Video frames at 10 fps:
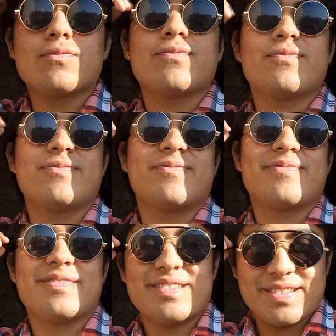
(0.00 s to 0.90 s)

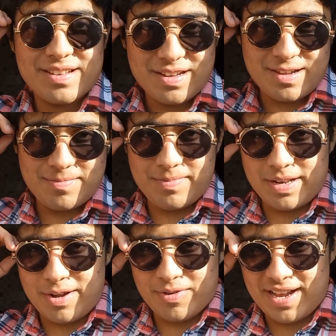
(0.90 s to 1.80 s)
अब
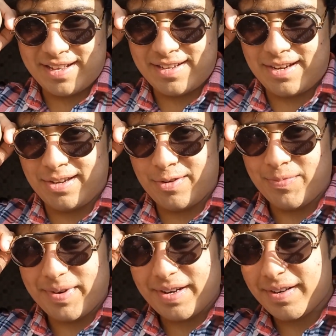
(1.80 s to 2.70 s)
बताओ कैसा लग रहा
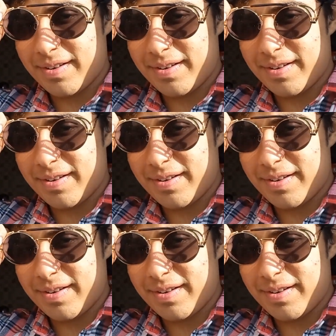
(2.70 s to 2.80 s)
हूँ मैं